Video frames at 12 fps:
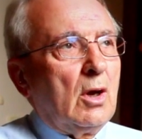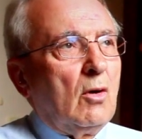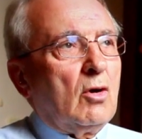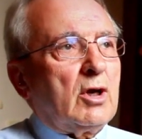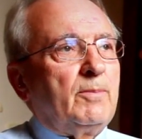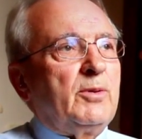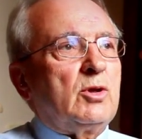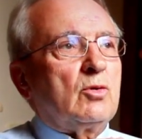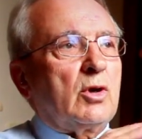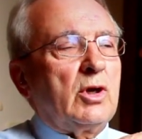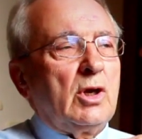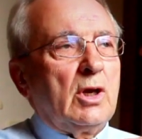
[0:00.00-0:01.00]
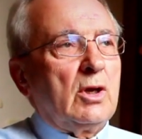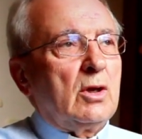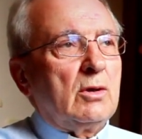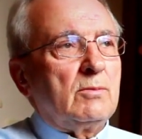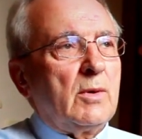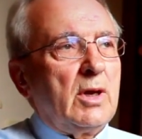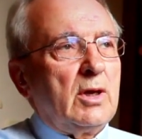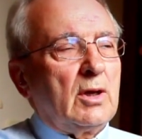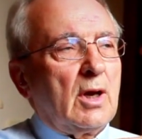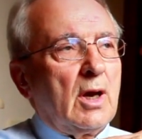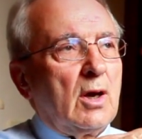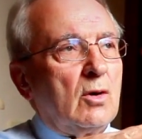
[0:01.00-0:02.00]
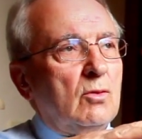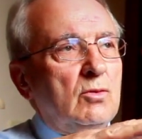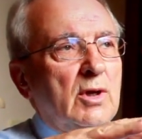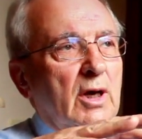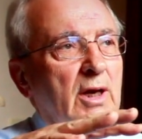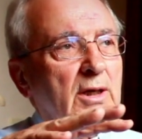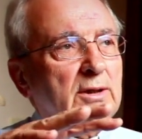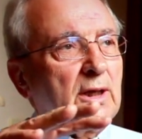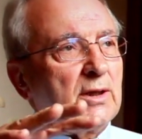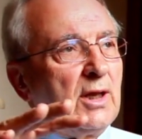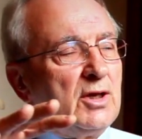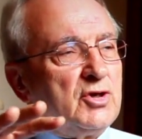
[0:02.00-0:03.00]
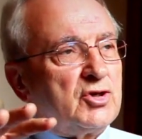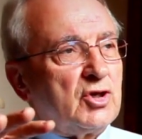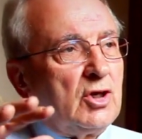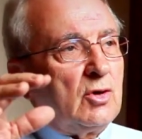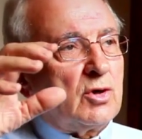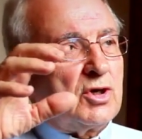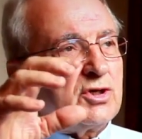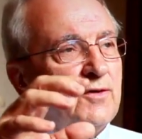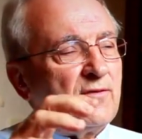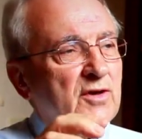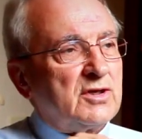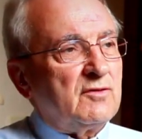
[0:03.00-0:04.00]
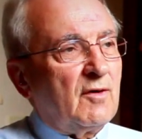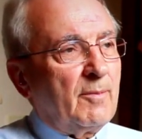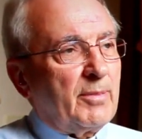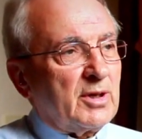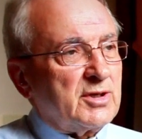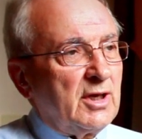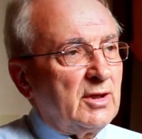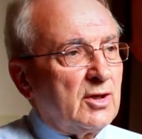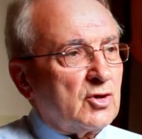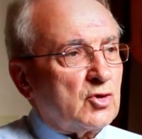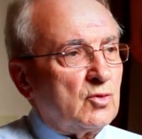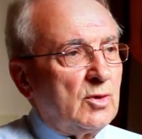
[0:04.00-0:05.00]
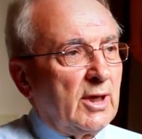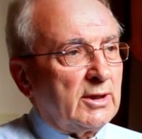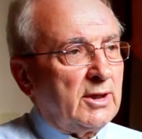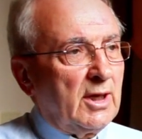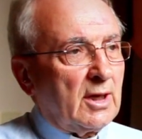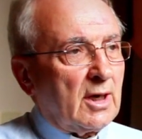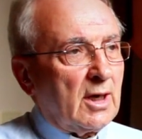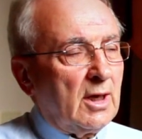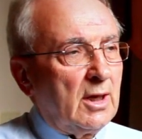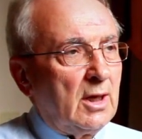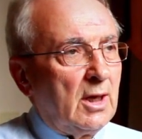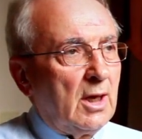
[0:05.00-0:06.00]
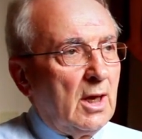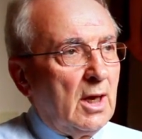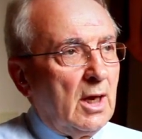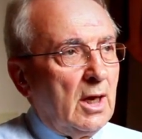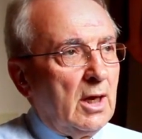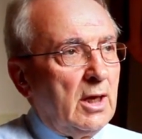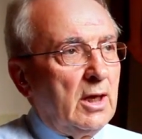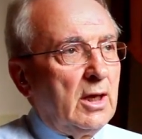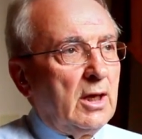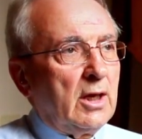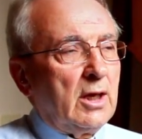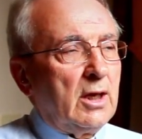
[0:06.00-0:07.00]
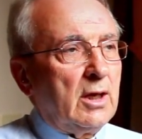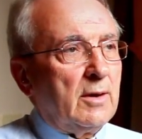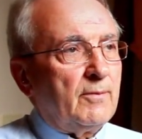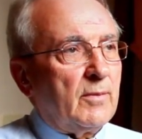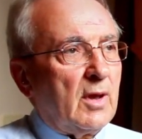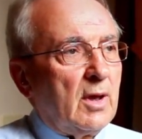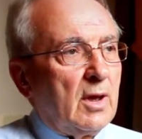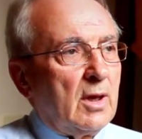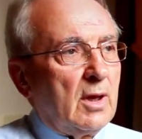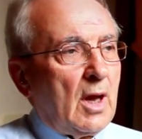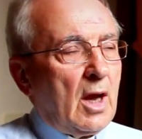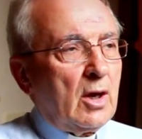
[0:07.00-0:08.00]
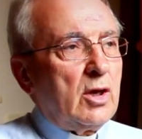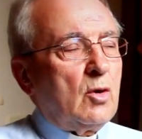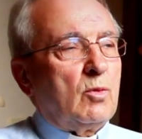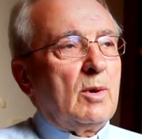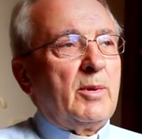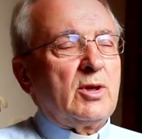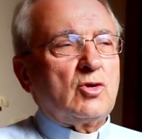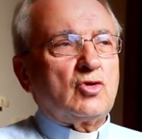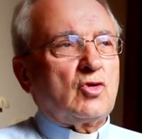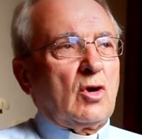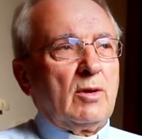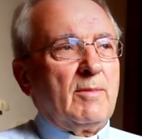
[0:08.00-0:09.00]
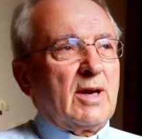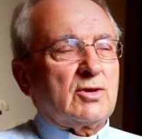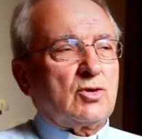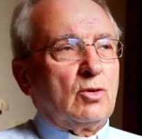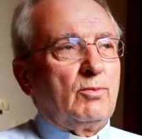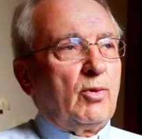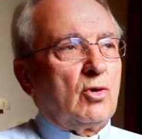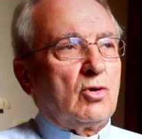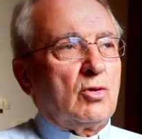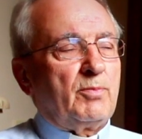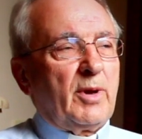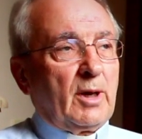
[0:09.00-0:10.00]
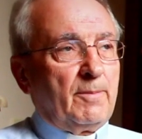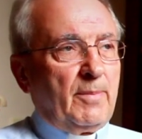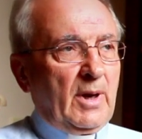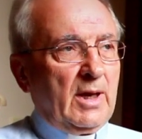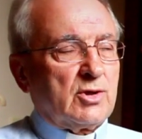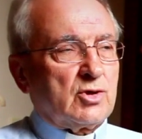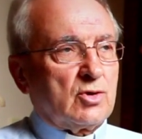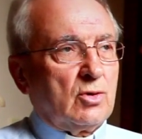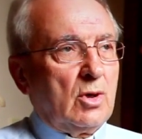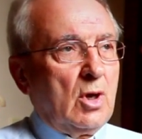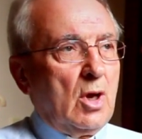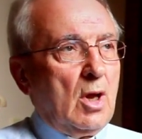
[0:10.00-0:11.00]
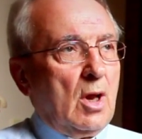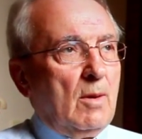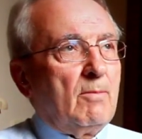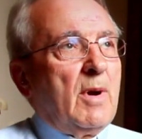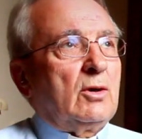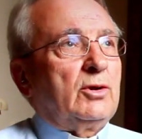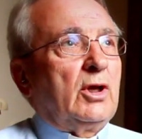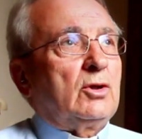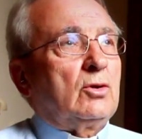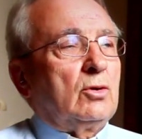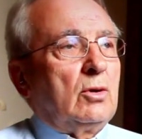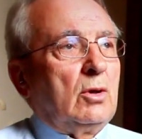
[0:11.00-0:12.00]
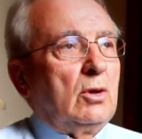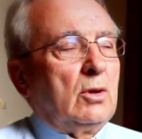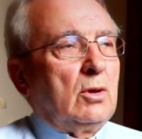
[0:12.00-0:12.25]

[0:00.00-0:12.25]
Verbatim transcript: Ho capito che era una realtà del cielo che si faceva presente sulla terra e in quel momento sono rimasto un po' perplesso ma ho detto,